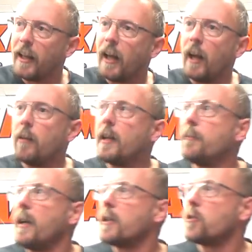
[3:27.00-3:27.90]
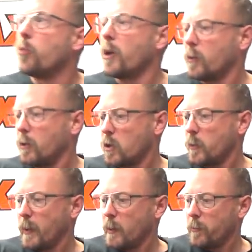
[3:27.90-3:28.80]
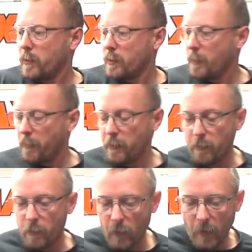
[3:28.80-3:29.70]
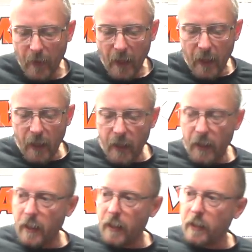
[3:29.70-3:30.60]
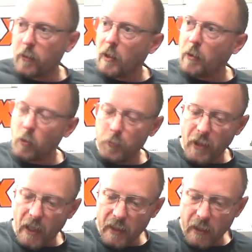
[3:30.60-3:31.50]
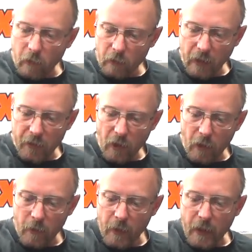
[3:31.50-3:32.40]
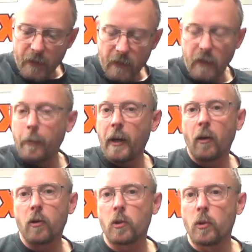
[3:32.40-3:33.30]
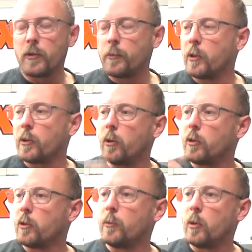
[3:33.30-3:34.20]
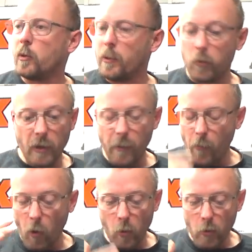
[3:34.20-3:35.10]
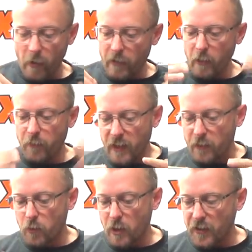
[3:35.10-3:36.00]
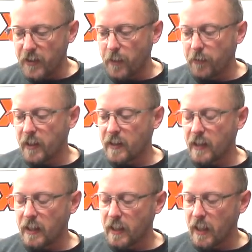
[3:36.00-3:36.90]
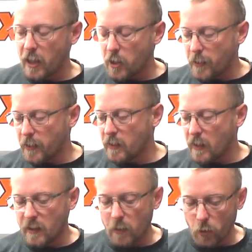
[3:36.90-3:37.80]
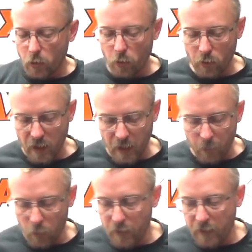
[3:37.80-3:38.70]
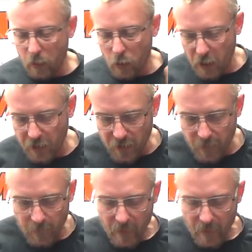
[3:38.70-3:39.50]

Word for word: ah ouais, bah je suis pas content, je suis pas content, c'est pas la peine de mordre. Euh, donc un tout petit rail qui rentre là-dedans, ça sert pas à grand chose. Moi, en retournement les boulets, même en roulant avec le flex du châssis, en fait, ça dégage. Et ça, c'est l'autre chose qui a été modifiée, le châssis.